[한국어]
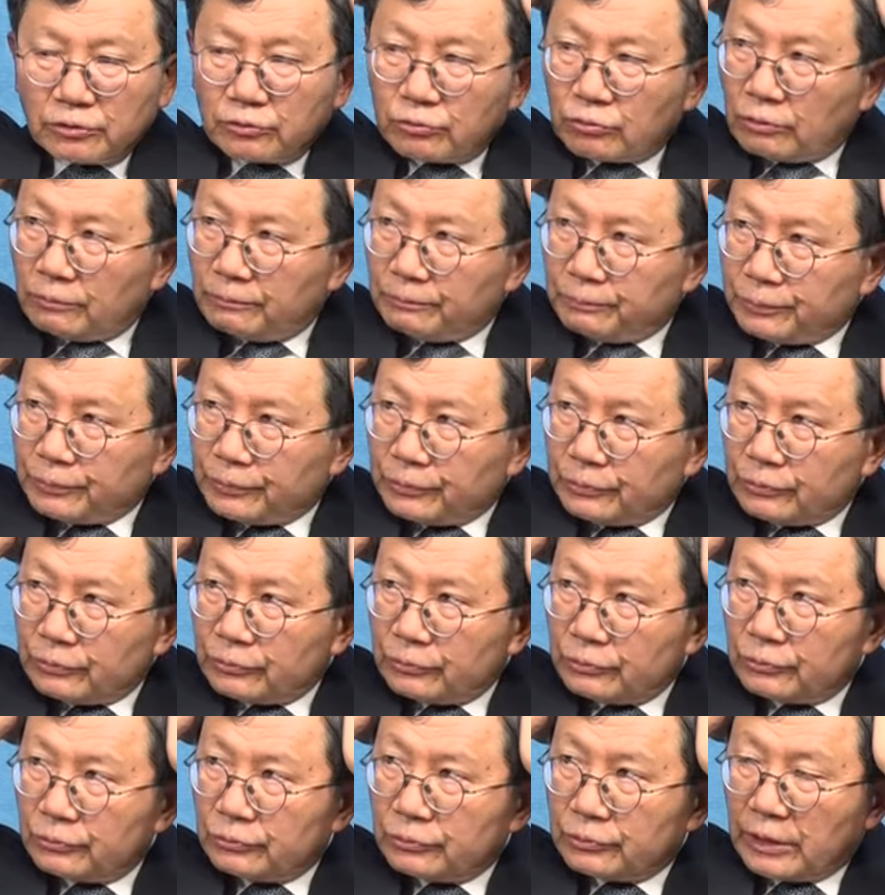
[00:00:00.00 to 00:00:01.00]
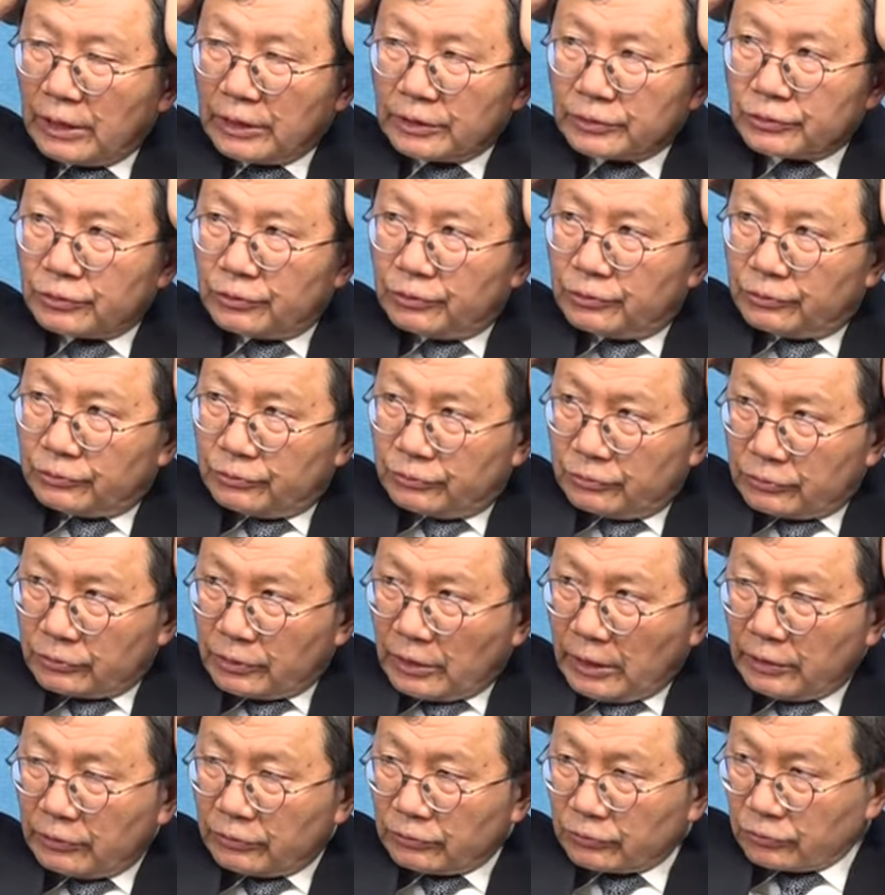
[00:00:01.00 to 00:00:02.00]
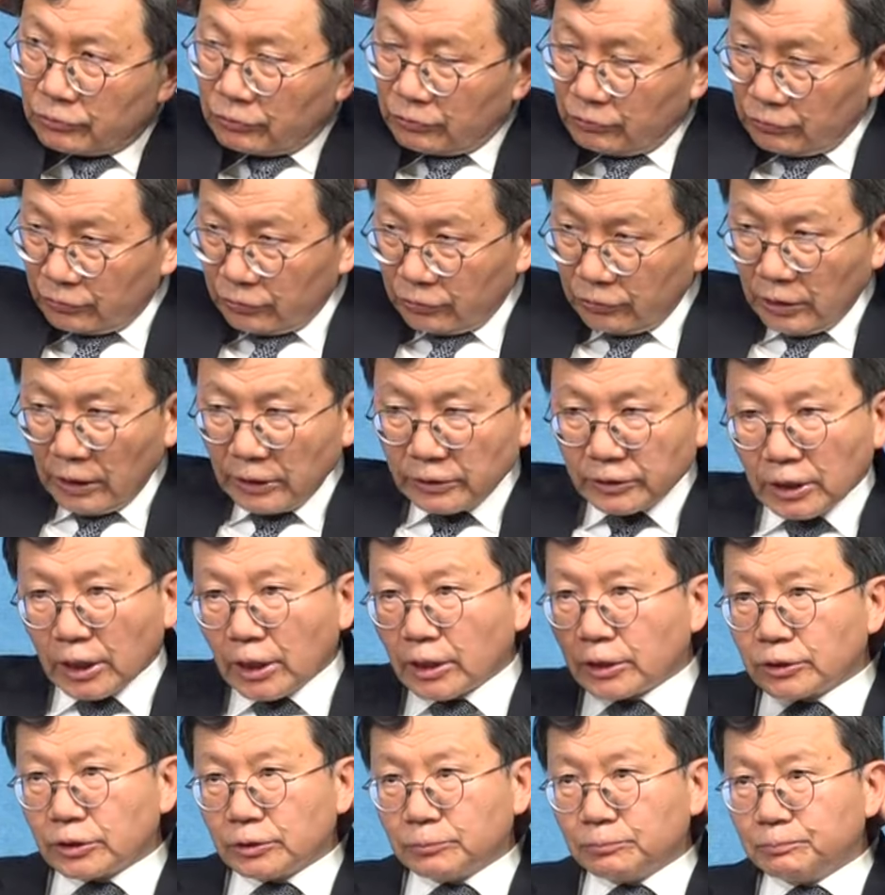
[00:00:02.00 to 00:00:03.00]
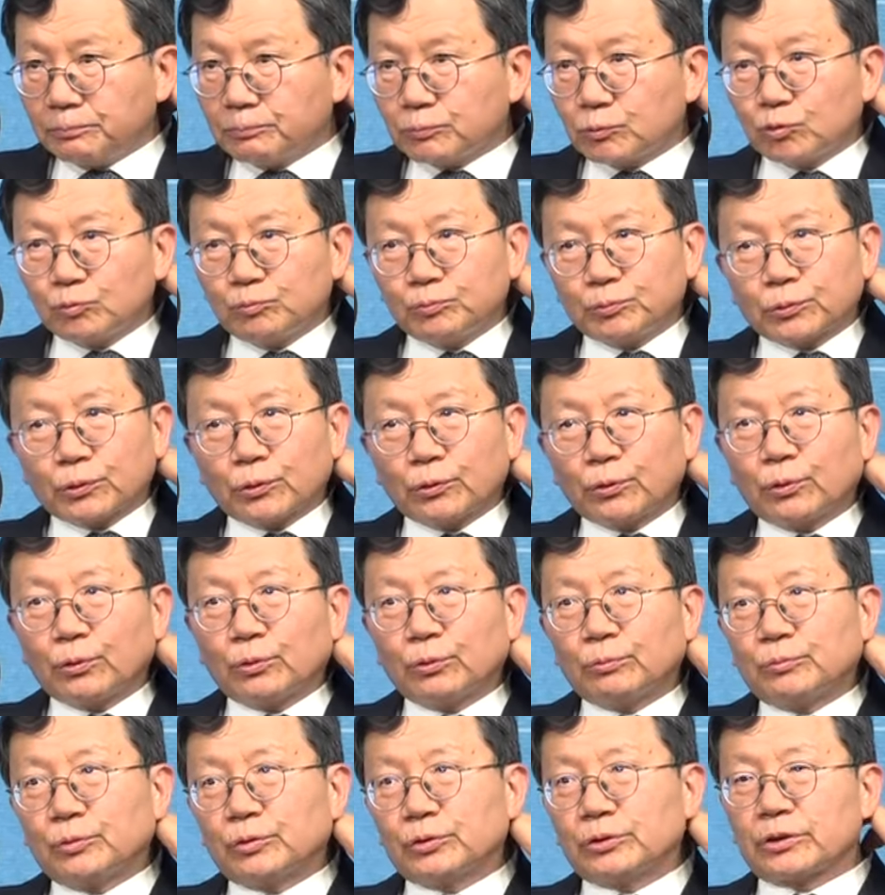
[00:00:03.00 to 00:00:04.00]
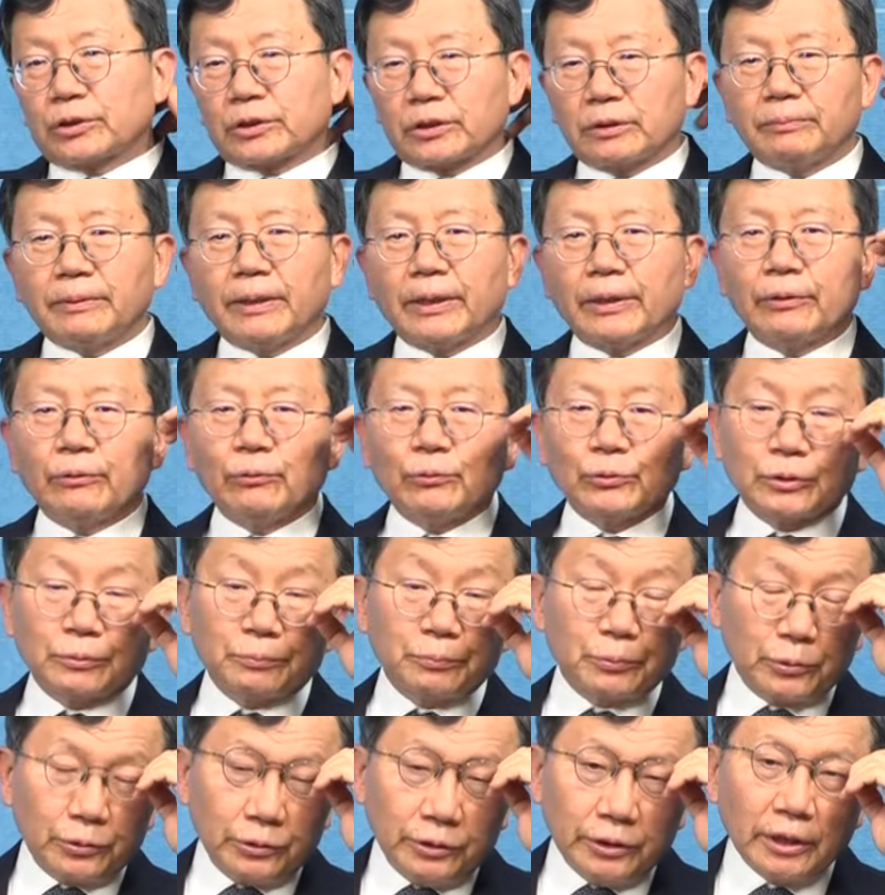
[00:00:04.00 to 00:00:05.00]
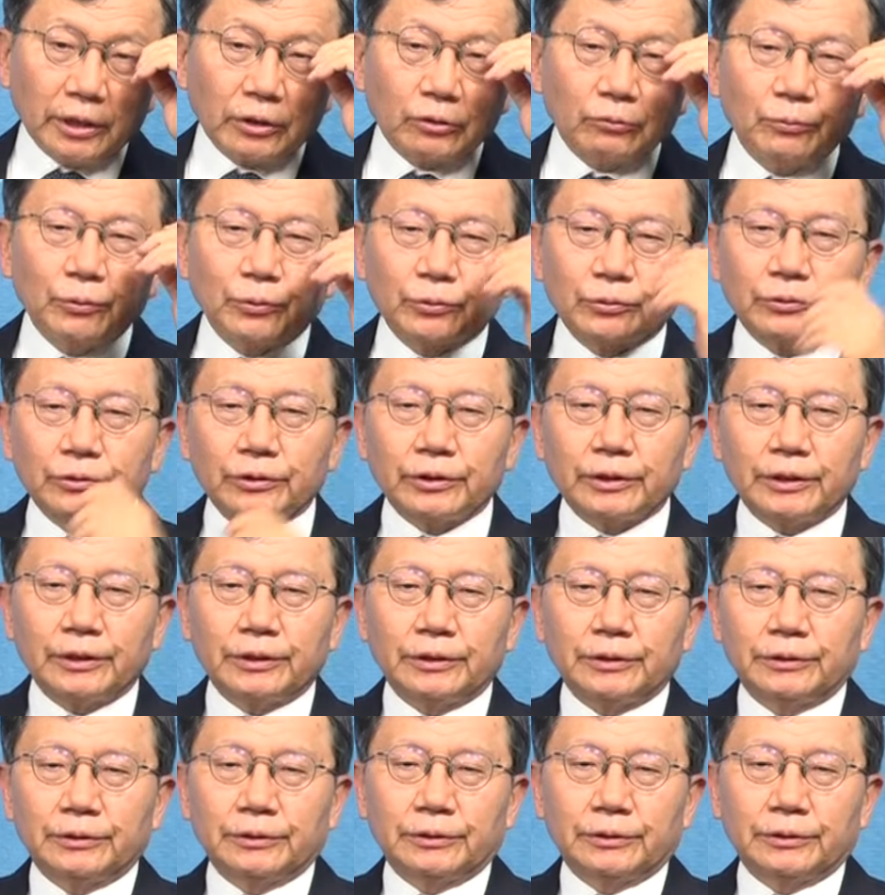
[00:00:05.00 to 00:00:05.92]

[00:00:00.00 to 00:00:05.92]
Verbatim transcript: 트럼프 당선 가능성을 저는 한 49%뭐 이렇게 봐요 50% 이하로 보는데.